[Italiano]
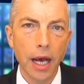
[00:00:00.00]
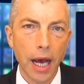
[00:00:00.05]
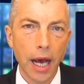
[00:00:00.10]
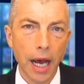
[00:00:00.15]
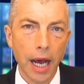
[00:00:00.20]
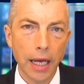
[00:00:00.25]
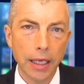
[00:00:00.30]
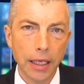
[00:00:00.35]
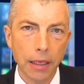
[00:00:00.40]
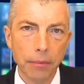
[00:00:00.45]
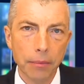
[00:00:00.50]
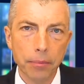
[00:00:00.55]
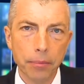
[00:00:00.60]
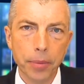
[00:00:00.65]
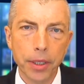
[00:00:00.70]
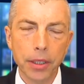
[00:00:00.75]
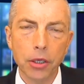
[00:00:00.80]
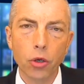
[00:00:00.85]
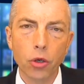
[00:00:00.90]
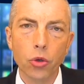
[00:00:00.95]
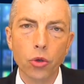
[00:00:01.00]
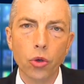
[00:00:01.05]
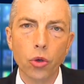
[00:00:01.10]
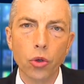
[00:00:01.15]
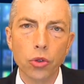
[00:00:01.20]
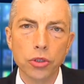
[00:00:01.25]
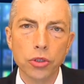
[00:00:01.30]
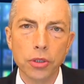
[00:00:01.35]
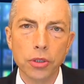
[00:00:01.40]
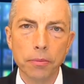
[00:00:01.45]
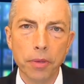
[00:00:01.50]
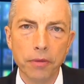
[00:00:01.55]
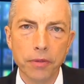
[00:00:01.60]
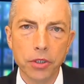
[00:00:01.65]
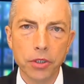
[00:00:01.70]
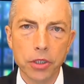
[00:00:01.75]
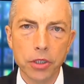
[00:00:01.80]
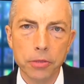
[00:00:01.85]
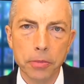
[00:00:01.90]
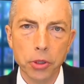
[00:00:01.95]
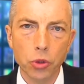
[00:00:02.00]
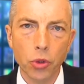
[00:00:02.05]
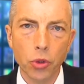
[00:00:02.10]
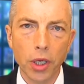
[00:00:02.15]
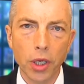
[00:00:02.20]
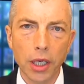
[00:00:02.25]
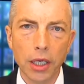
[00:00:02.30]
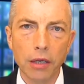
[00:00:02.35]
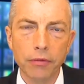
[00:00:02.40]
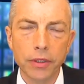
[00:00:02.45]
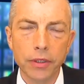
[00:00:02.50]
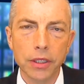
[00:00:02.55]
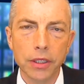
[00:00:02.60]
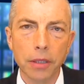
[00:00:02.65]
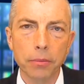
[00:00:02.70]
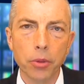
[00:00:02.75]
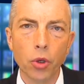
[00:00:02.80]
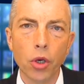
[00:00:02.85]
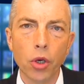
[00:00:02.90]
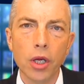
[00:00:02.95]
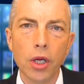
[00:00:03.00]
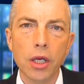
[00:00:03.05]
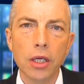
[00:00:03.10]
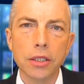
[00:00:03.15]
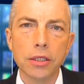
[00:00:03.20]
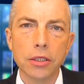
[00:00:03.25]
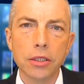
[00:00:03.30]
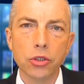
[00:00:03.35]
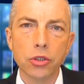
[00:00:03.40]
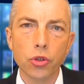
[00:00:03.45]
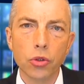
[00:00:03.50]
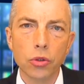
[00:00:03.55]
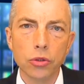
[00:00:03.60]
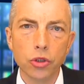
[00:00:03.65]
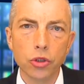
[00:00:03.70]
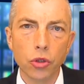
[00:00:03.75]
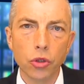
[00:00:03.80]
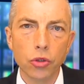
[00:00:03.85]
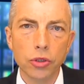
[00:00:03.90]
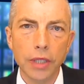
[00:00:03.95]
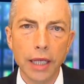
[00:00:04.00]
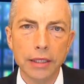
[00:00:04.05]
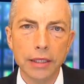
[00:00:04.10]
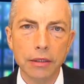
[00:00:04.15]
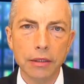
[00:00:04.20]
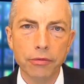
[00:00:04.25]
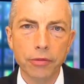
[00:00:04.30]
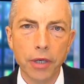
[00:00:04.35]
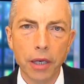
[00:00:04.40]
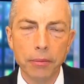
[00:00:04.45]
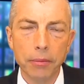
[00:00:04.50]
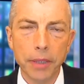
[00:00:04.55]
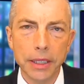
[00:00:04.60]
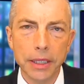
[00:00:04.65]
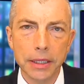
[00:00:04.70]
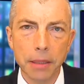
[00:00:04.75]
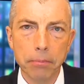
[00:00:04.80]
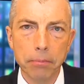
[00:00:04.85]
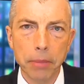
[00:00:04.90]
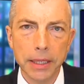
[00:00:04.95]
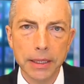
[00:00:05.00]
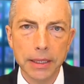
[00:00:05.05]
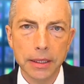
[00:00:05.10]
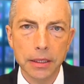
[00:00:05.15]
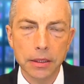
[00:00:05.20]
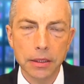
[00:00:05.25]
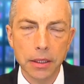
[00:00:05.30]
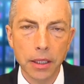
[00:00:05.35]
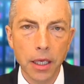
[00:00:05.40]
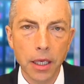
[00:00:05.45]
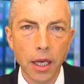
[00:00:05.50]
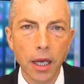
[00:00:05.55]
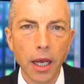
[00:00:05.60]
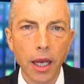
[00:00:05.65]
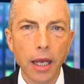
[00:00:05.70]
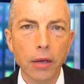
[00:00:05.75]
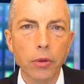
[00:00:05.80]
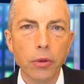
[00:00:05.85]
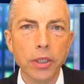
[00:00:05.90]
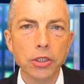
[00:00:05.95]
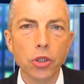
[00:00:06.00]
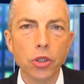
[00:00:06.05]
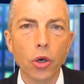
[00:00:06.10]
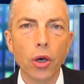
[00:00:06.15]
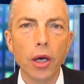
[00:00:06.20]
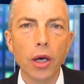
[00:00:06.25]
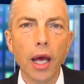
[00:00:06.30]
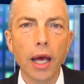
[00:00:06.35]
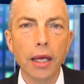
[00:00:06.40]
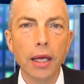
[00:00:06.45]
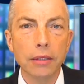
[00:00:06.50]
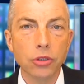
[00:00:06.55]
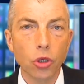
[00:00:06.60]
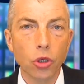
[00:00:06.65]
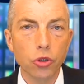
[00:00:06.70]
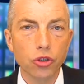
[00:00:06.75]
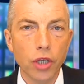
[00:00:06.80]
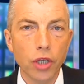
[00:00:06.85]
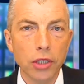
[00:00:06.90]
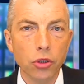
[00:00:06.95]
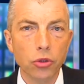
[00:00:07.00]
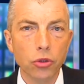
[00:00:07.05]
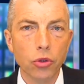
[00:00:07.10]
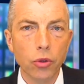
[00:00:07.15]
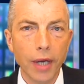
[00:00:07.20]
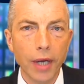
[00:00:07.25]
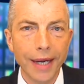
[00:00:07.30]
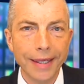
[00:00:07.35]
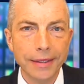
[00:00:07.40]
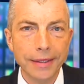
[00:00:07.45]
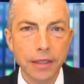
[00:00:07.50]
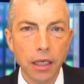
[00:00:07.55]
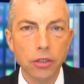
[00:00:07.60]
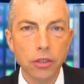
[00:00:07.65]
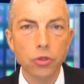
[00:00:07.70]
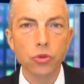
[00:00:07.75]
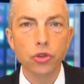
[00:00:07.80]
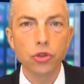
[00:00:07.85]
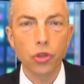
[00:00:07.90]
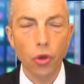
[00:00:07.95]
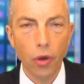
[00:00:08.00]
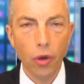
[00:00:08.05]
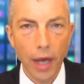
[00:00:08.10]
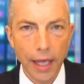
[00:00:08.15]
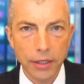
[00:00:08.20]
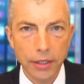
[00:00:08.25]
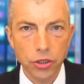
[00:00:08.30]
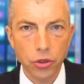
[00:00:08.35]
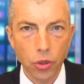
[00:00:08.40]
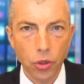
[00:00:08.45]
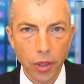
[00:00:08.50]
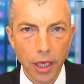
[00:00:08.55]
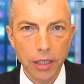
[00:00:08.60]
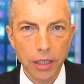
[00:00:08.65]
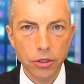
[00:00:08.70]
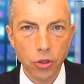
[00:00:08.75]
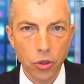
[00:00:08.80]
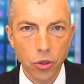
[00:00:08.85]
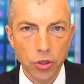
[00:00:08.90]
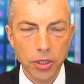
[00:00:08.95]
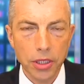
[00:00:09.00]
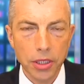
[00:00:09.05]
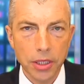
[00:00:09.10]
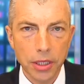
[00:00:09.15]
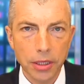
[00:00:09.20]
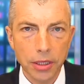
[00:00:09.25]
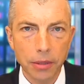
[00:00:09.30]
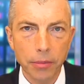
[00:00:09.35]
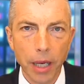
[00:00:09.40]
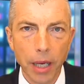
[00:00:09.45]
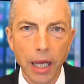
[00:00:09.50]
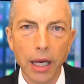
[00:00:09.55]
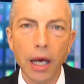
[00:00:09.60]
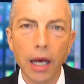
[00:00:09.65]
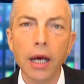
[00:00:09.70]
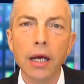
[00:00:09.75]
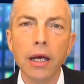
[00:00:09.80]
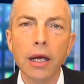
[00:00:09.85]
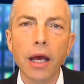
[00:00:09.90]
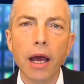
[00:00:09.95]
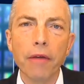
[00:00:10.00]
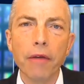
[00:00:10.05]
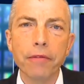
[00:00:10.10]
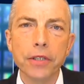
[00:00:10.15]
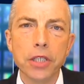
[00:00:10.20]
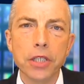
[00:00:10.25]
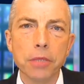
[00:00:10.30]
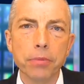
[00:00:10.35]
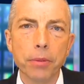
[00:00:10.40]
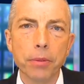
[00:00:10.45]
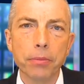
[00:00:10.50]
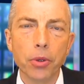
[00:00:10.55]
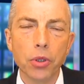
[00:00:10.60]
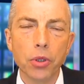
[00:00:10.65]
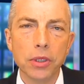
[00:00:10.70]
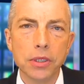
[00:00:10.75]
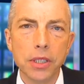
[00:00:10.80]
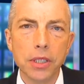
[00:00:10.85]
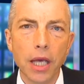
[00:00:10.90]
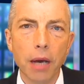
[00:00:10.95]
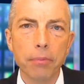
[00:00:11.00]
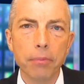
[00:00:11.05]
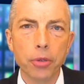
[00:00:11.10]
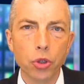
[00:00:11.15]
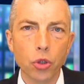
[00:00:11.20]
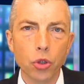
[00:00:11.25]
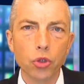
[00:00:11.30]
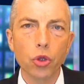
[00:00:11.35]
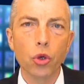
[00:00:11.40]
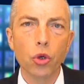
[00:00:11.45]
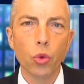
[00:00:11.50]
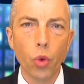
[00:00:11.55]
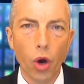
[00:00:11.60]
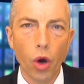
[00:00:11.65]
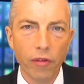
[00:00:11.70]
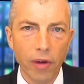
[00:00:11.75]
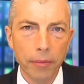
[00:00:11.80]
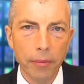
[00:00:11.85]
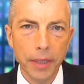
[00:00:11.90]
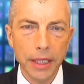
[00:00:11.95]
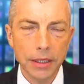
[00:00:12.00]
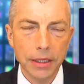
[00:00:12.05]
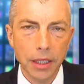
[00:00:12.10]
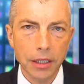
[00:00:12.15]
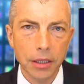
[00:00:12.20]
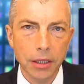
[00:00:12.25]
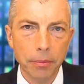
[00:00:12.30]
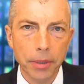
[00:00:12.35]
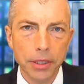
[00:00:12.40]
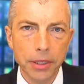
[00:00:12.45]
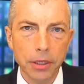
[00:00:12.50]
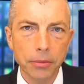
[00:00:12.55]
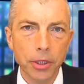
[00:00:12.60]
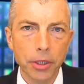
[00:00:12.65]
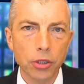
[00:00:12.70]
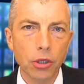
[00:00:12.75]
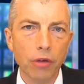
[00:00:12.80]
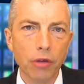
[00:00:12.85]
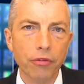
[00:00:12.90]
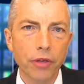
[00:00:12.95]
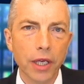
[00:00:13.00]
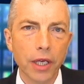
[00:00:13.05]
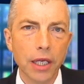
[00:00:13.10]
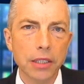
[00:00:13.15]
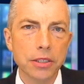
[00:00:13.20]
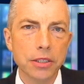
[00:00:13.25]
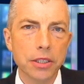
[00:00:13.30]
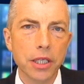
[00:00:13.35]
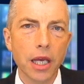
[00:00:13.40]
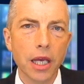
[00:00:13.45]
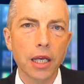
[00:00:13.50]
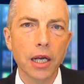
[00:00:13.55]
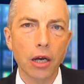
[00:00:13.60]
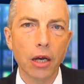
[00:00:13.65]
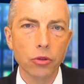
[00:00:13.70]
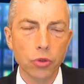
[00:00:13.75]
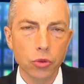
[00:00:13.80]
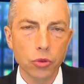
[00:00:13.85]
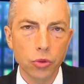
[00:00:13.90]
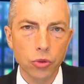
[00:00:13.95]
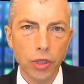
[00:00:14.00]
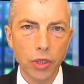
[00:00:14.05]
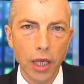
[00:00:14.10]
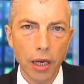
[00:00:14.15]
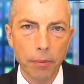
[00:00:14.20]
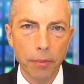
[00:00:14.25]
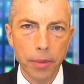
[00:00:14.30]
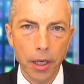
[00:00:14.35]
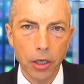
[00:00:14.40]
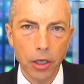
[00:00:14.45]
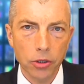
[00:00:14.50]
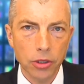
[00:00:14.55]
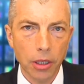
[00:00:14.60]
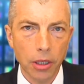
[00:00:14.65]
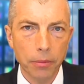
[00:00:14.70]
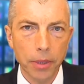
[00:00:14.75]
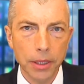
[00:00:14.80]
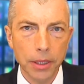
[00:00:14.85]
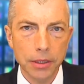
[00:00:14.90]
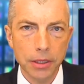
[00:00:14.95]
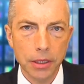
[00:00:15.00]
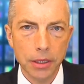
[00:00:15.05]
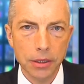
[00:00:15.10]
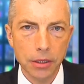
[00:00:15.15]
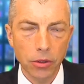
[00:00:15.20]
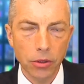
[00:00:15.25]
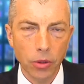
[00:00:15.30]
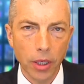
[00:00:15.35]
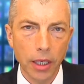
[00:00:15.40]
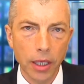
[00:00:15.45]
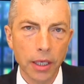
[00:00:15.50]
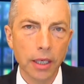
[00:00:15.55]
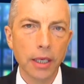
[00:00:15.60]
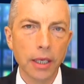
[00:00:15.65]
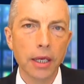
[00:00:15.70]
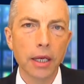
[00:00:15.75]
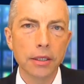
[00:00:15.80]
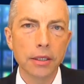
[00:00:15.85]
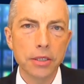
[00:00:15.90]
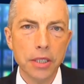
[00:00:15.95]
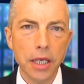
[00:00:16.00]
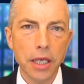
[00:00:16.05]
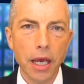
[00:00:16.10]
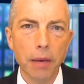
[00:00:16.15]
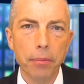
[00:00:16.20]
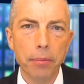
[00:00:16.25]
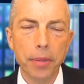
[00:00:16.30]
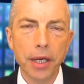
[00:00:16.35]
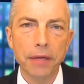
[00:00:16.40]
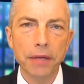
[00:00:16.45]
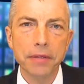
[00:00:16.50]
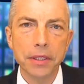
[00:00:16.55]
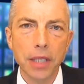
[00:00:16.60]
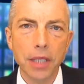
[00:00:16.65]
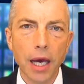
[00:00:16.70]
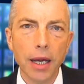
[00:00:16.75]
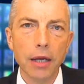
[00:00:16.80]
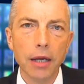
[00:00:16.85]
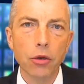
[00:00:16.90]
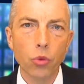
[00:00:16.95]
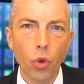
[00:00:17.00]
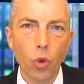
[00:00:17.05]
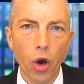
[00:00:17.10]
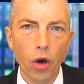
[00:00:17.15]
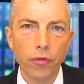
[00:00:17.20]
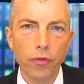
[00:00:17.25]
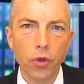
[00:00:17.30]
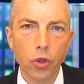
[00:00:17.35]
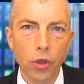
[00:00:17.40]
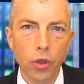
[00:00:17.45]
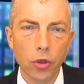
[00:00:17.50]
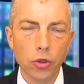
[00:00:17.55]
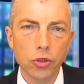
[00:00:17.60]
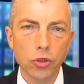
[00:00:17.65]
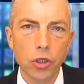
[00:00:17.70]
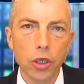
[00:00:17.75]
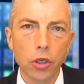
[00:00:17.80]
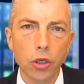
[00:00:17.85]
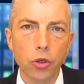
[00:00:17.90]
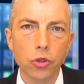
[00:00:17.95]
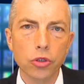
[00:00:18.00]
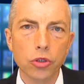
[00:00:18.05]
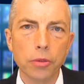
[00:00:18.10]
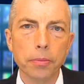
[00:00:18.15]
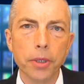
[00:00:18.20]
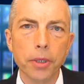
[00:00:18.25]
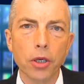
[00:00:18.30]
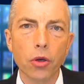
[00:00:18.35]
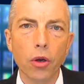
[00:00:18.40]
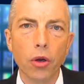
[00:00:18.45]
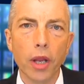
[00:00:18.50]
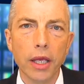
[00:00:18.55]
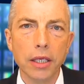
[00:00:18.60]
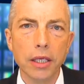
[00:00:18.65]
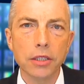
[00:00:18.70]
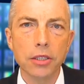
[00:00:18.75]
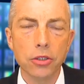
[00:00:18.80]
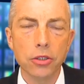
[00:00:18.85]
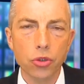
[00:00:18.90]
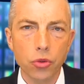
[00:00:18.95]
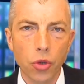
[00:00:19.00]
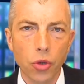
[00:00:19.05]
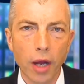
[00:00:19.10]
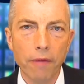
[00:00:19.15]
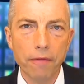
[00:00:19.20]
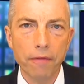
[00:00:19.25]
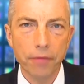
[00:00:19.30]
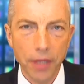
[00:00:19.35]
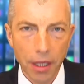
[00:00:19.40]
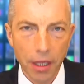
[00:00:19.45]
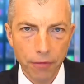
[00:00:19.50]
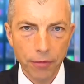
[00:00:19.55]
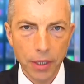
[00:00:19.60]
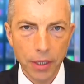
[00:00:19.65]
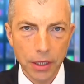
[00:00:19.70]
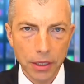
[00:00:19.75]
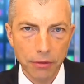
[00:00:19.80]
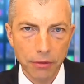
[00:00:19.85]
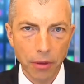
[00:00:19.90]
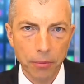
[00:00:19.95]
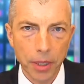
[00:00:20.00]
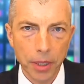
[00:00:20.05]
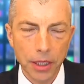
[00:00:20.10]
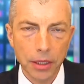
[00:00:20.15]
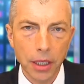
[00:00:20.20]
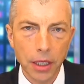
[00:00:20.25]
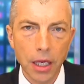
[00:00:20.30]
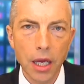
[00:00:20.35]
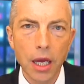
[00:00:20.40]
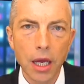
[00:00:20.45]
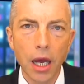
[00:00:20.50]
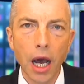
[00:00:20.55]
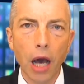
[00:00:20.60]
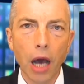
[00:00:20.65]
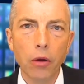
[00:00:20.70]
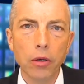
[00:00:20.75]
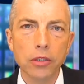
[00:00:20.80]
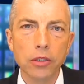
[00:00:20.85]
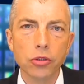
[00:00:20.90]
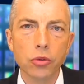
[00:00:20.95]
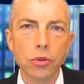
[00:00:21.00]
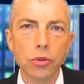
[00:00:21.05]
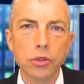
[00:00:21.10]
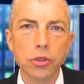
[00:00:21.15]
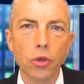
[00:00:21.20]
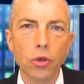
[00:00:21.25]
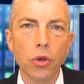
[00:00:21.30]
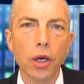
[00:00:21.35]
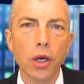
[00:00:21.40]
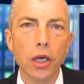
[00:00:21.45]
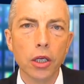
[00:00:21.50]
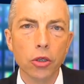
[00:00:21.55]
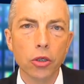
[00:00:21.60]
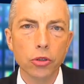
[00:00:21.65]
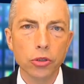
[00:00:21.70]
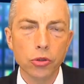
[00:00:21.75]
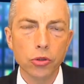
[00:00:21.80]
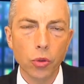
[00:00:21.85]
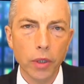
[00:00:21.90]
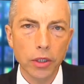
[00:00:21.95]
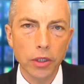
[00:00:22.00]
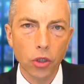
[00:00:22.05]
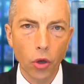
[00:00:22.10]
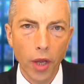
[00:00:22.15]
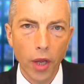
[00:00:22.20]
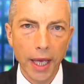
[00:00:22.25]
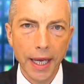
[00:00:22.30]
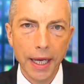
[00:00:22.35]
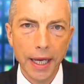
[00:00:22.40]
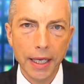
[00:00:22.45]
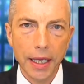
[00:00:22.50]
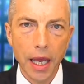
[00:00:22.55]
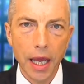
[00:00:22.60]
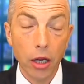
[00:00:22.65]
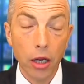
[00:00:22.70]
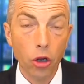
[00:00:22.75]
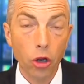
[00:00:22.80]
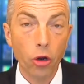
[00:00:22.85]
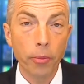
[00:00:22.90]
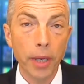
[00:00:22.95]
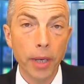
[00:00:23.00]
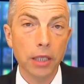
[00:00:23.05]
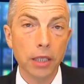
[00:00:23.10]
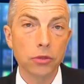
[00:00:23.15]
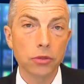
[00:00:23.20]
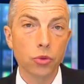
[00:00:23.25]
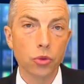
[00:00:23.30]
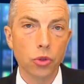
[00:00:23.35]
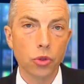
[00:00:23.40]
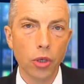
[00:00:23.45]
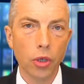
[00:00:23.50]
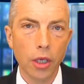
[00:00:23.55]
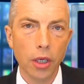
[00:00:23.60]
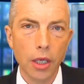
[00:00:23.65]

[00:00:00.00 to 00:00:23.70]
anche per i concorsi per vice ispettore che nel frattempo sono, sono, stati finalmente banditi. E questo eh, è oggetto di una lettera e di un sollecito che la scorsa settimana FSP Polizia ha prodotto nuovamente al Dipartimento affinché sia in autotutela per la nostra amministrazione sia per evitare nuovi onerosi ricorsi per i colleghi si giunga definitivamente a una soluzione ricostruendo le carriere come è accaduto